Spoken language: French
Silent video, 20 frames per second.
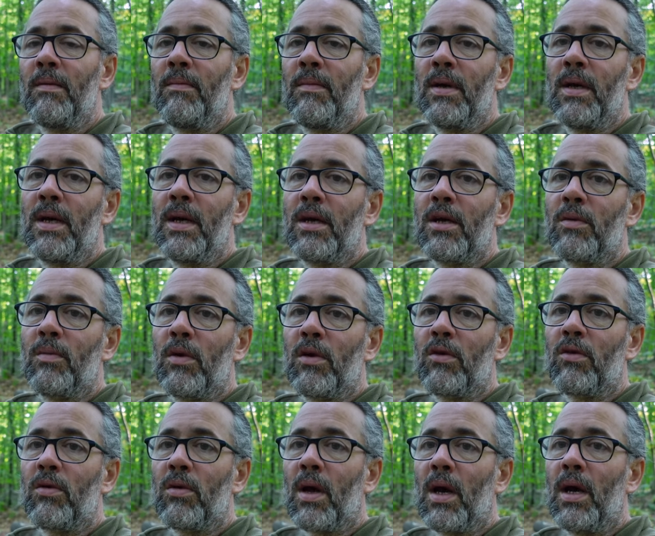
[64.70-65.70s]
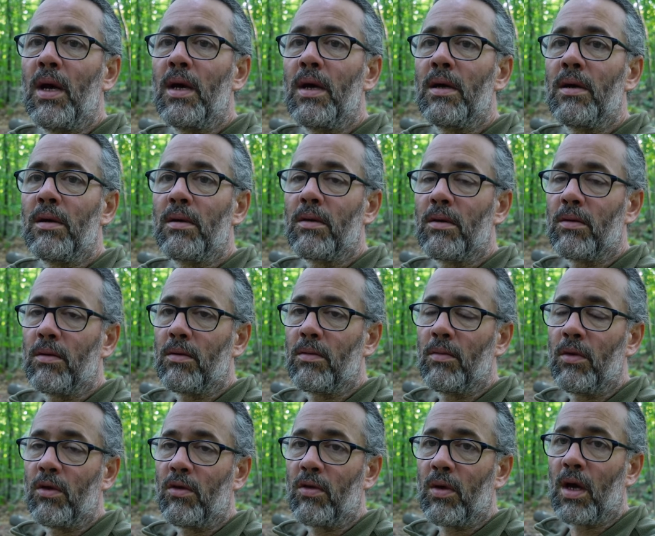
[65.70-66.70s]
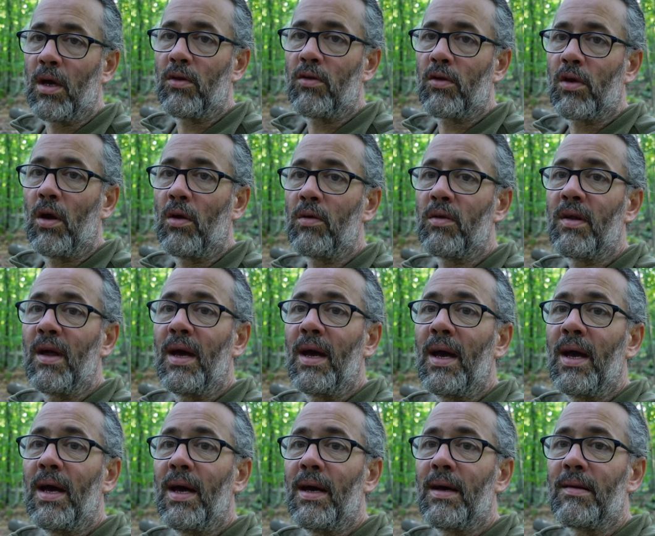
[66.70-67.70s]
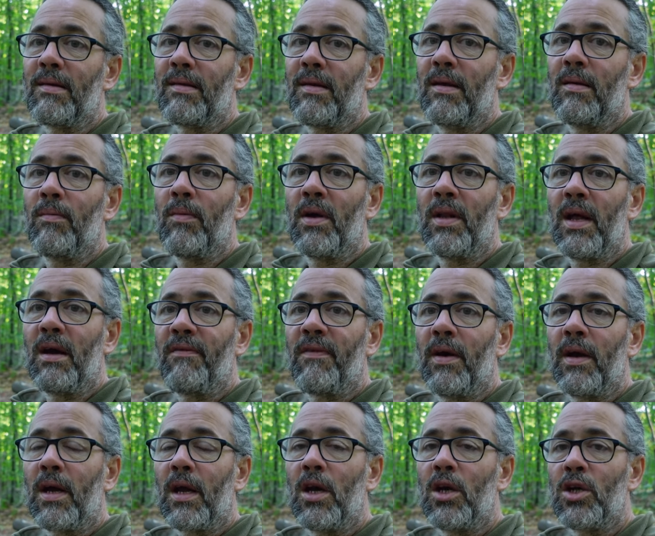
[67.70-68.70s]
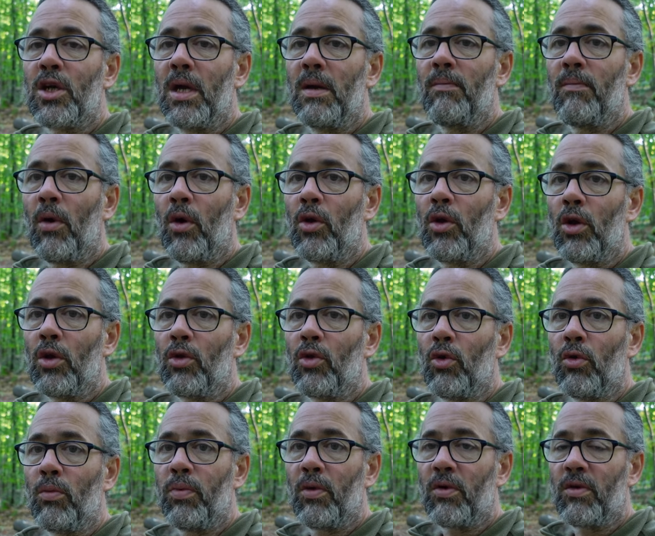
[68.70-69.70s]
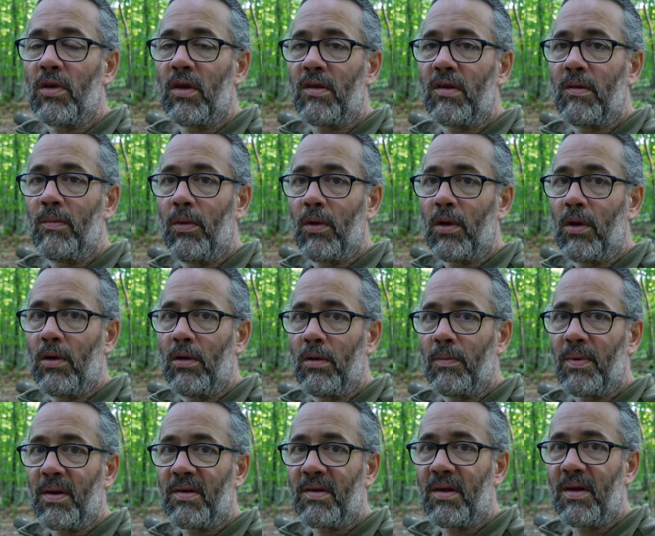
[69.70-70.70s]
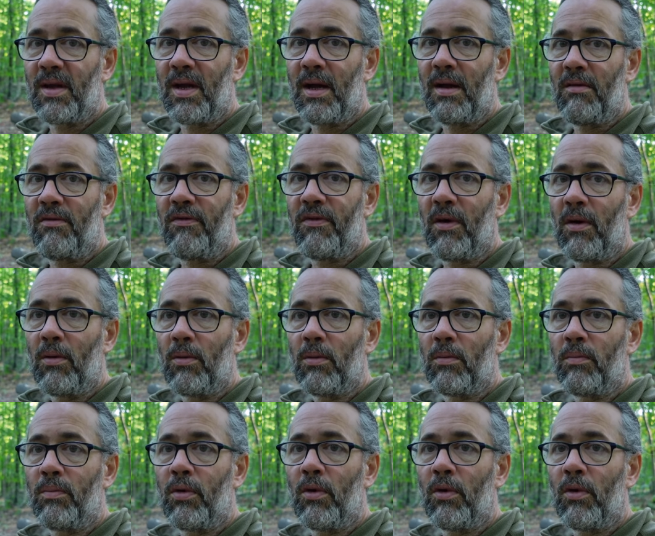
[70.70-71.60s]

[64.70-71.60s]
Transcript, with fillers: Mais je me suis, me rendu compte que c'était une bonne affaire que j'aille mon auto pour ce petit bout-là, parce que dans le fond,